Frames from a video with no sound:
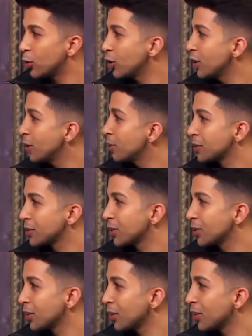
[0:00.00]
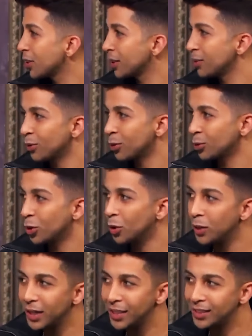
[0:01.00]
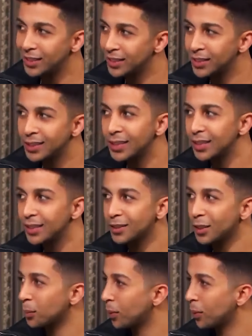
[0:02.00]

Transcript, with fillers: بقى إيه رأيكم في حلقة هشام وليلى امبارح